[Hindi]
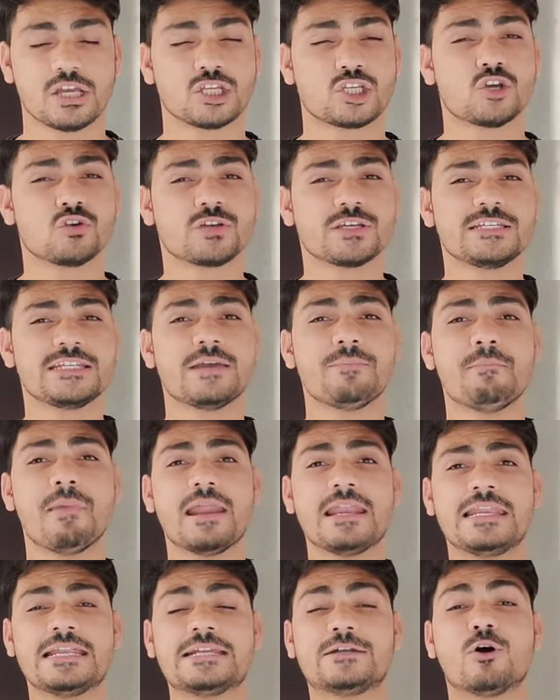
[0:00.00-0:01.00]
क्योंकि ये
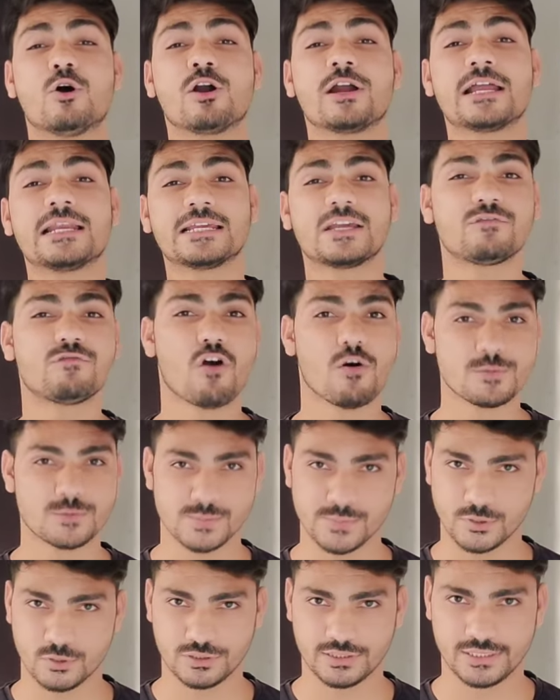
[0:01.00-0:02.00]
मेनली डोंगल के
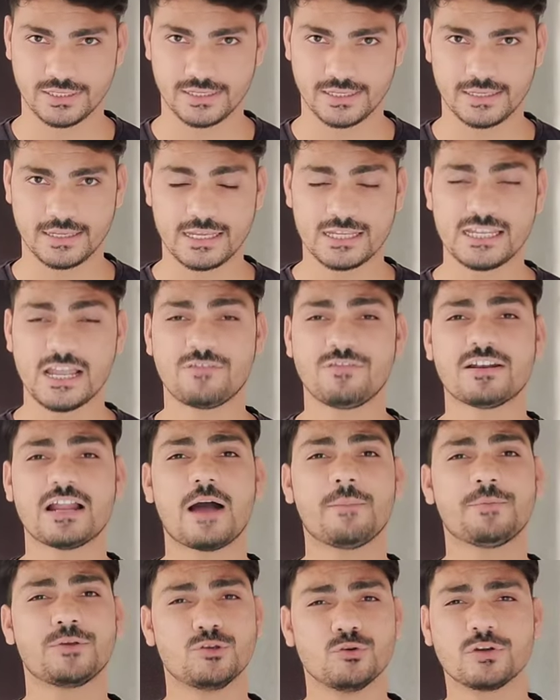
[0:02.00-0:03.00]
फॉर्म्स में होते हैं या फिर
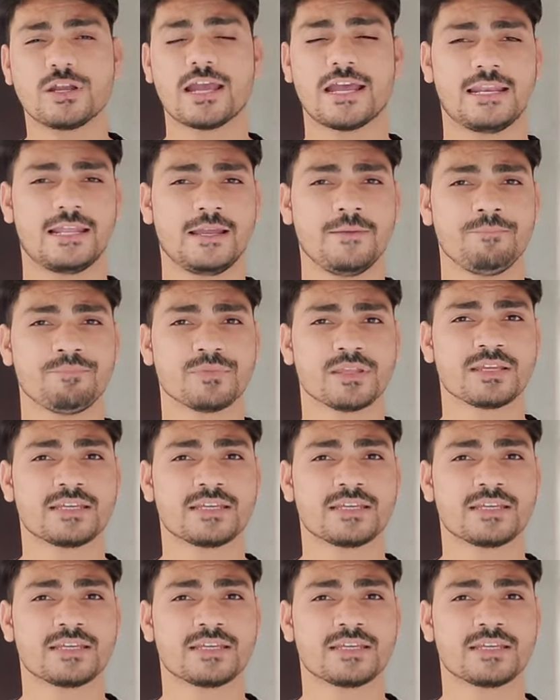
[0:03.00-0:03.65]
आप यूँ कह लें